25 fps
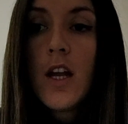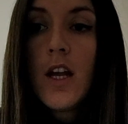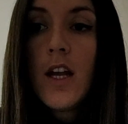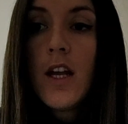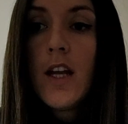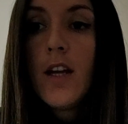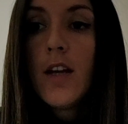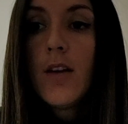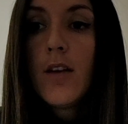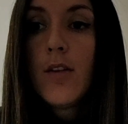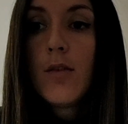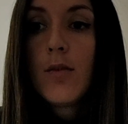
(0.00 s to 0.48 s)

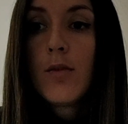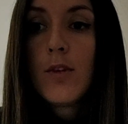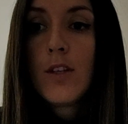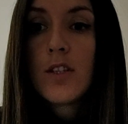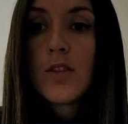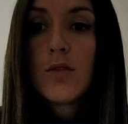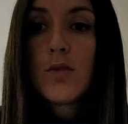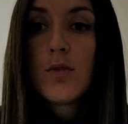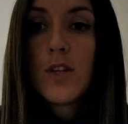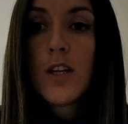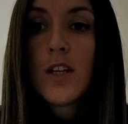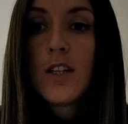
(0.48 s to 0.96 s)
eh,
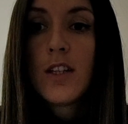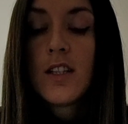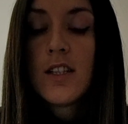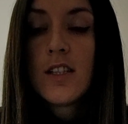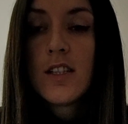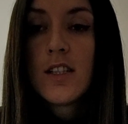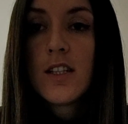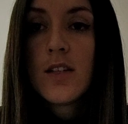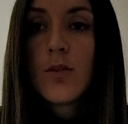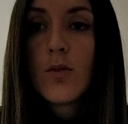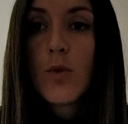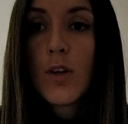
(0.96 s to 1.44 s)
unas
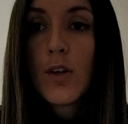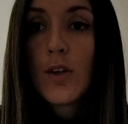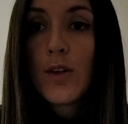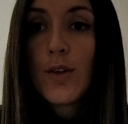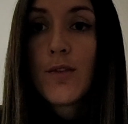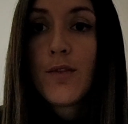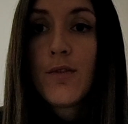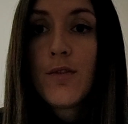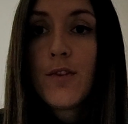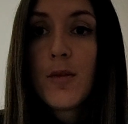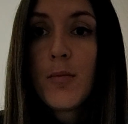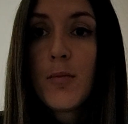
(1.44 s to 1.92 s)
estudiantes de cuarto
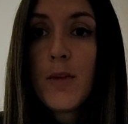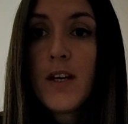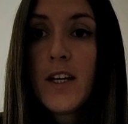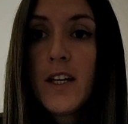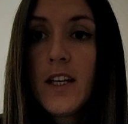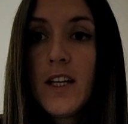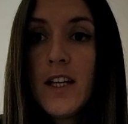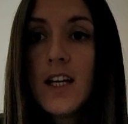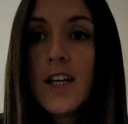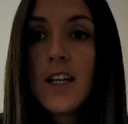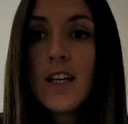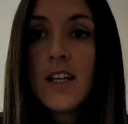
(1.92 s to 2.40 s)
de
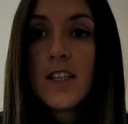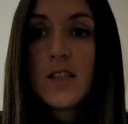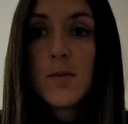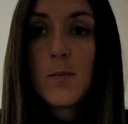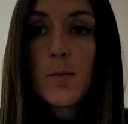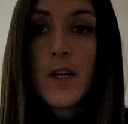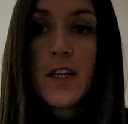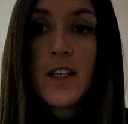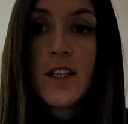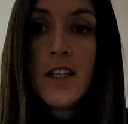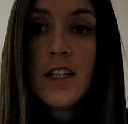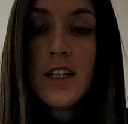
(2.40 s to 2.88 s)
enfermería de
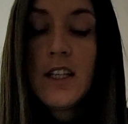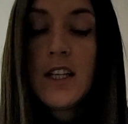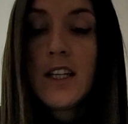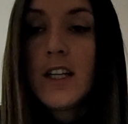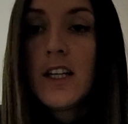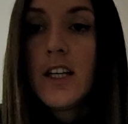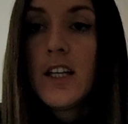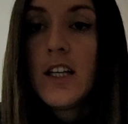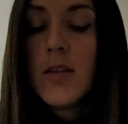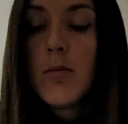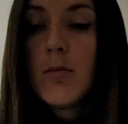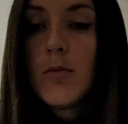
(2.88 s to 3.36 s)
España que
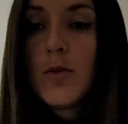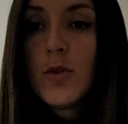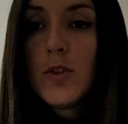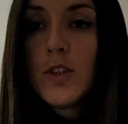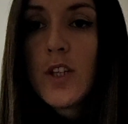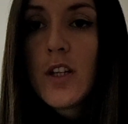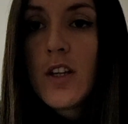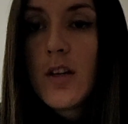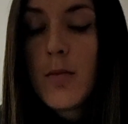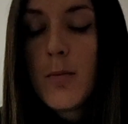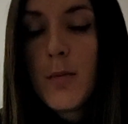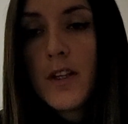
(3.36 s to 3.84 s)

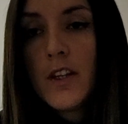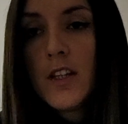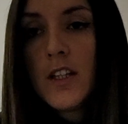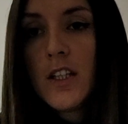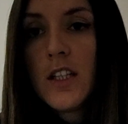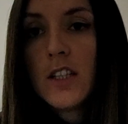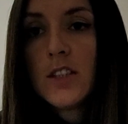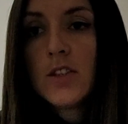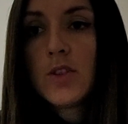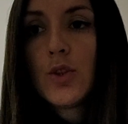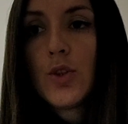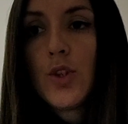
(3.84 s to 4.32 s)
queríamos hacer
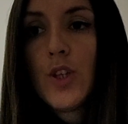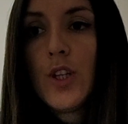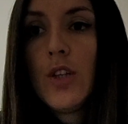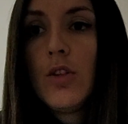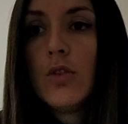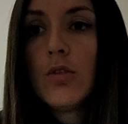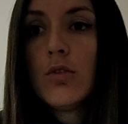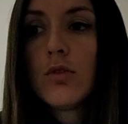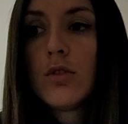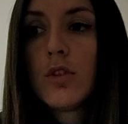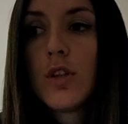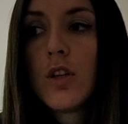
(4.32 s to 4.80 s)
prácticas con
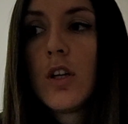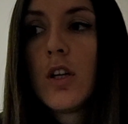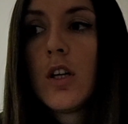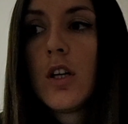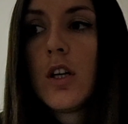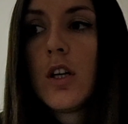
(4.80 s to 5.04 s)
ellos.